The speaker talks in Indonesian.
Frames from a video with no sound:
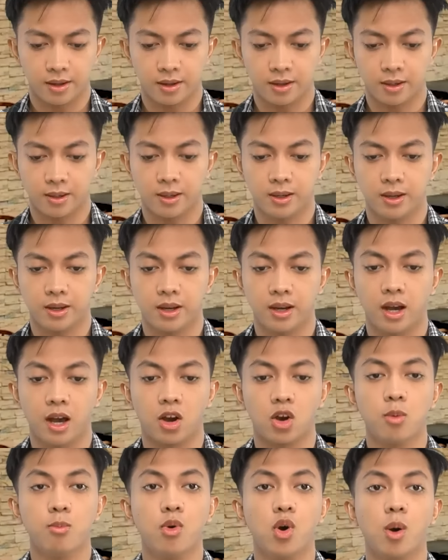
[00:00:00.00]
Uh,
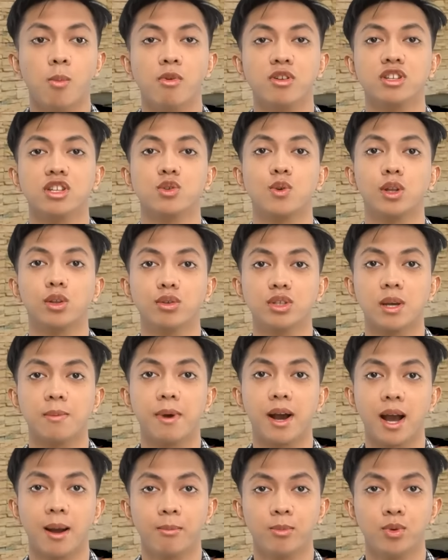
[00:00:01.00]
aku mau ngomong sesuatu
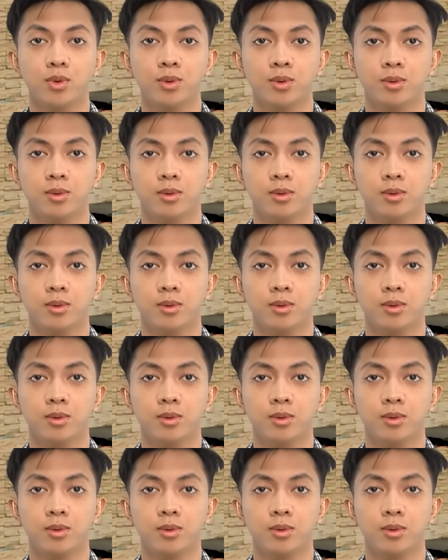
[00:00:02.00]
sama kamu.